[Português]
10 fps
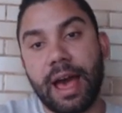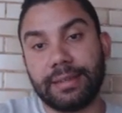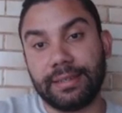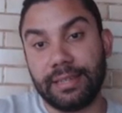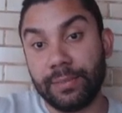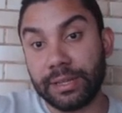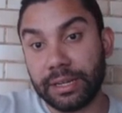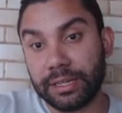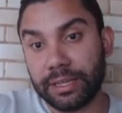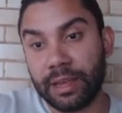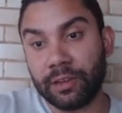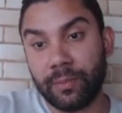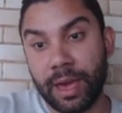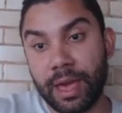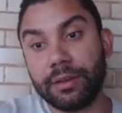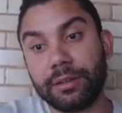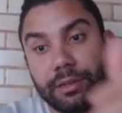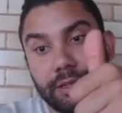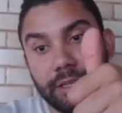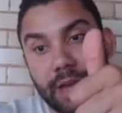acima das três médias
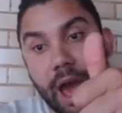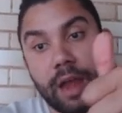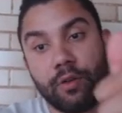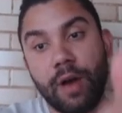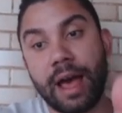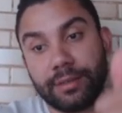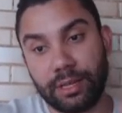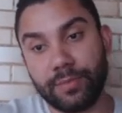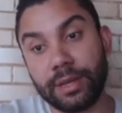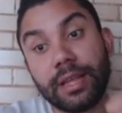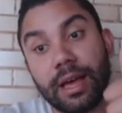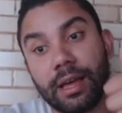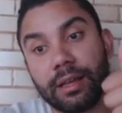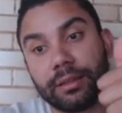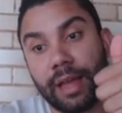diário, acima da,